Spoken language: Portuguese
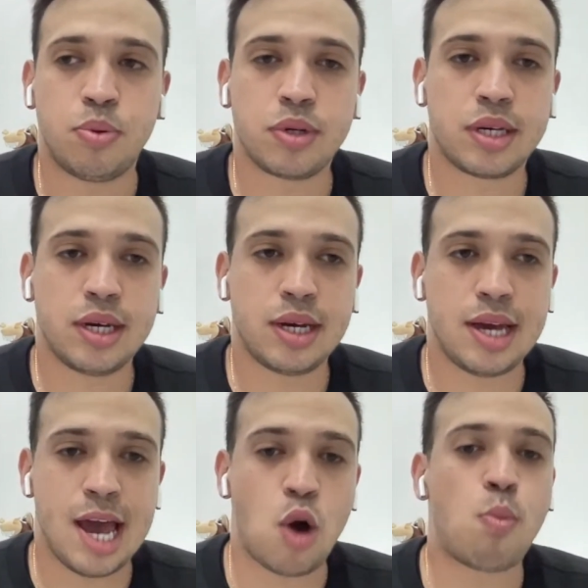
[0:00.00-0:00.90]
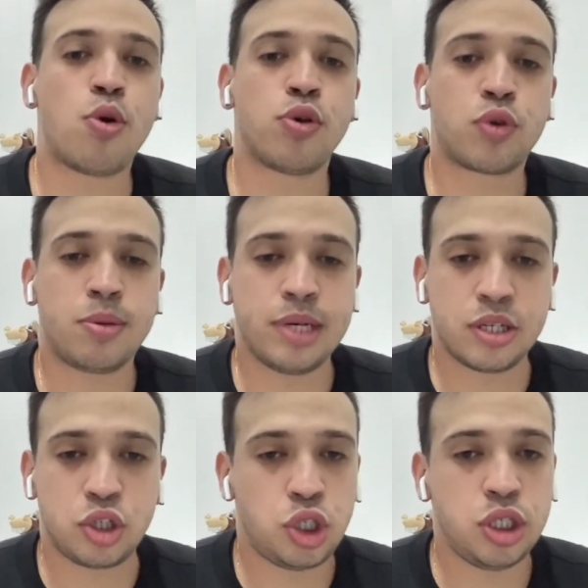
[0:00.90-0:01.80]
Porque é um
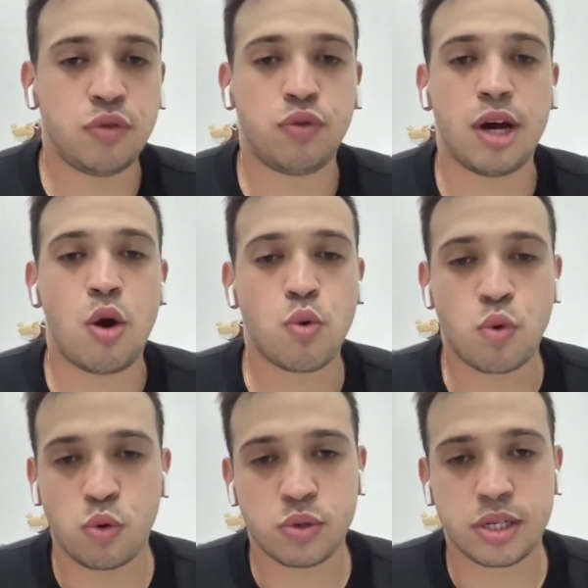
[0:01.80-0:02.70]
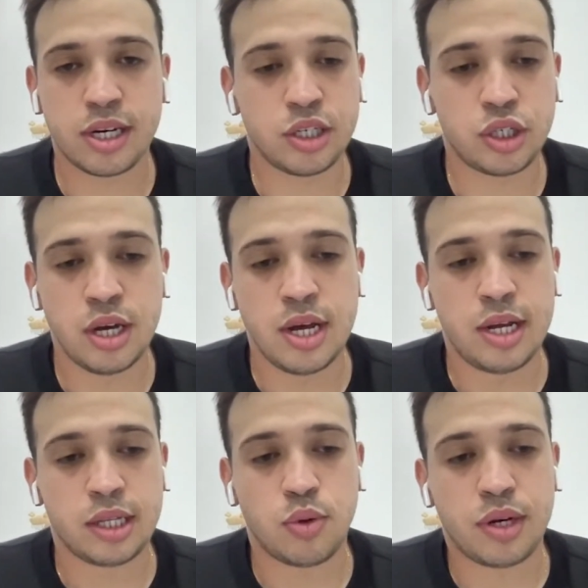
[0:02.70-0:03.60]
monitoramento ativo, é algo constante.
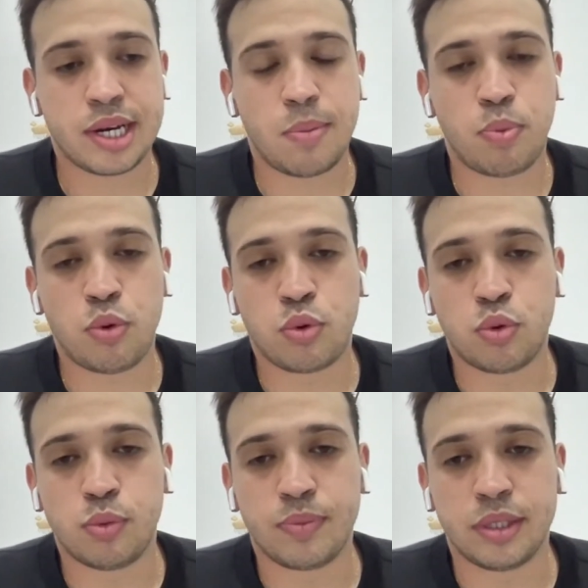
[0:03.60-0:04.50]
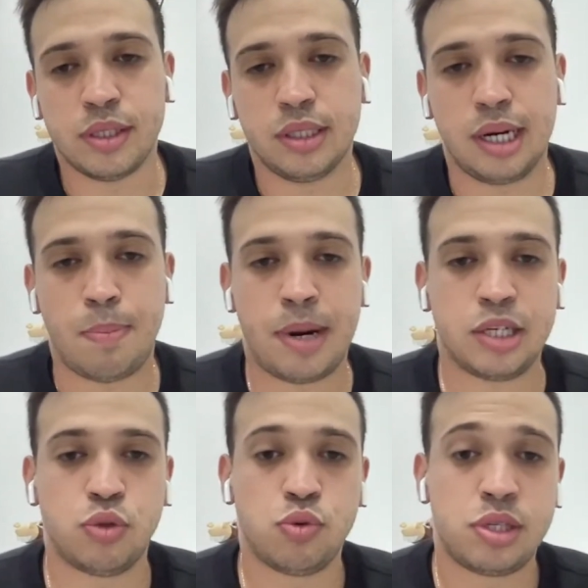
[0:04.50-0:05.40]
Então daqui a pouco a
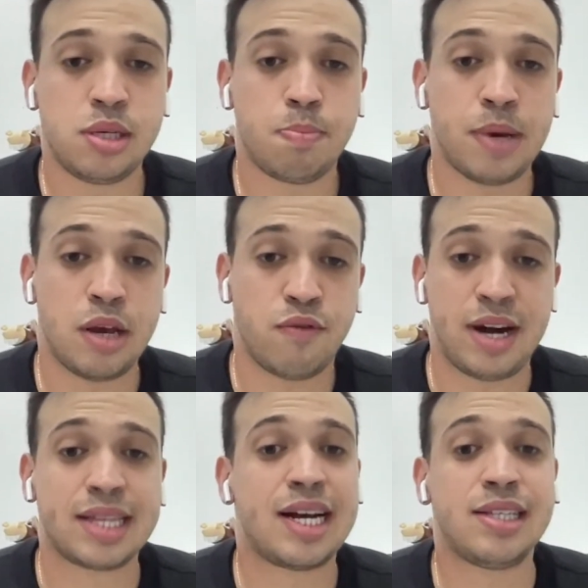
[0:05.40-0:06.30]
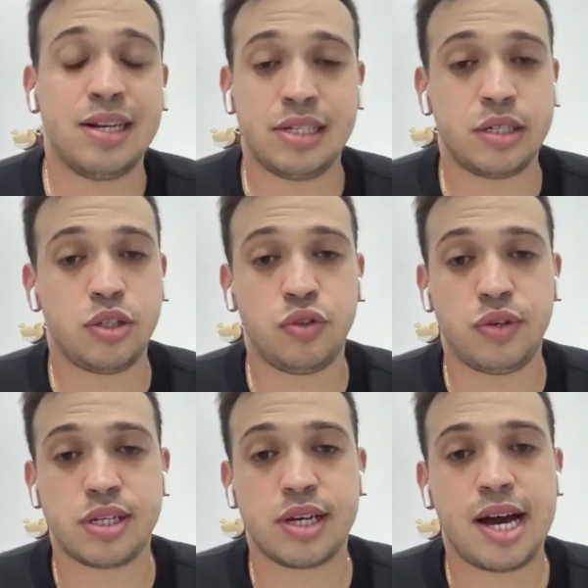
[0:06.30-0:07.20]
parte do desempenho vai estar analisando o
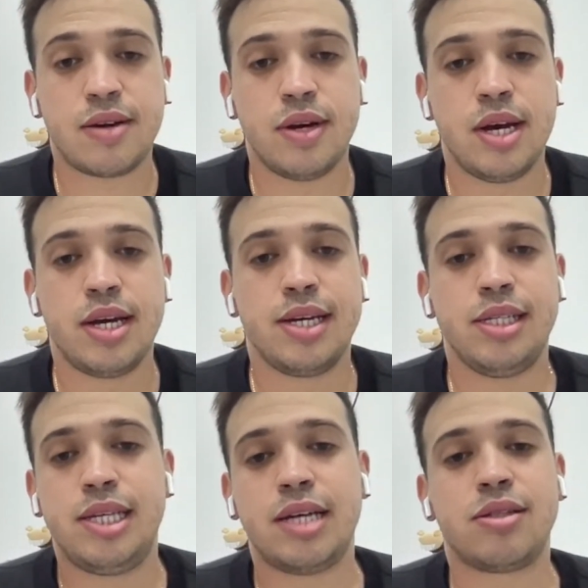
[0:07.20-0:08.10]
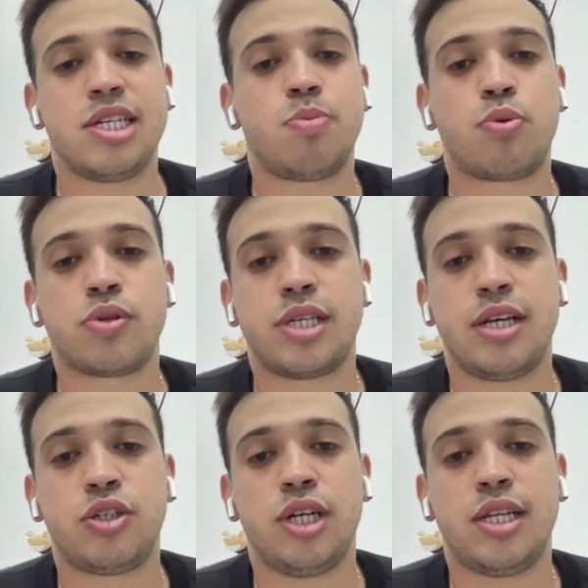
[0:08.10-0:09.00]
adversário e dentro desse
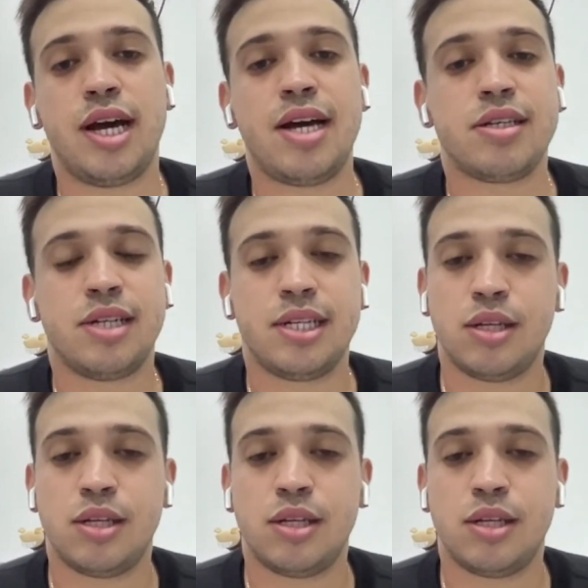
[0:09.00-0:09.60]
processo de análise, né?